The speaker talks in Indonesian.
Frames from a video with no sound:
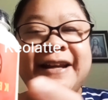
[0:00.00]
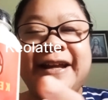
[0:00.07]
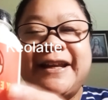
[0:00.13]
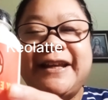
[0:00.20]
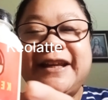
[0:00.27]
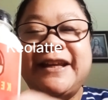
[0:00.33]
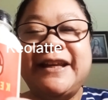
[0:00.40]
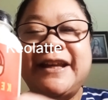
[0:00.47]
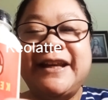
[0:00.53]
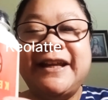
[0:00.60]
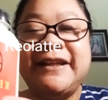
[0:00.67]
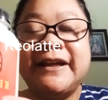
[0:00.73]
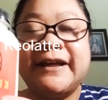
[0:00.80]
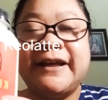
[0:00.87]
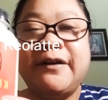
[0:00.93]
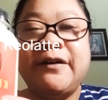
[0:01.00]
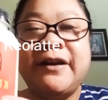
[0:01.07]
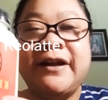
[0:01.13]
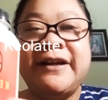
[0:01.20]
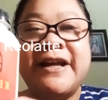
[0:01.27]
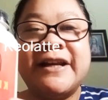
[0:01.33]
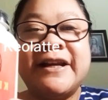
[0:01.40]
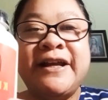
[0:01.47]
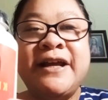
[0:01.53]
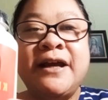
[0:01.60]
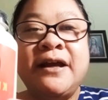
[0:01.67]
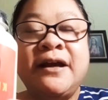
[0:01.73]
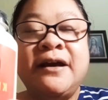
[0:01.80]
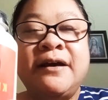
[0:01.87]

Nah ini neneknya Keola dari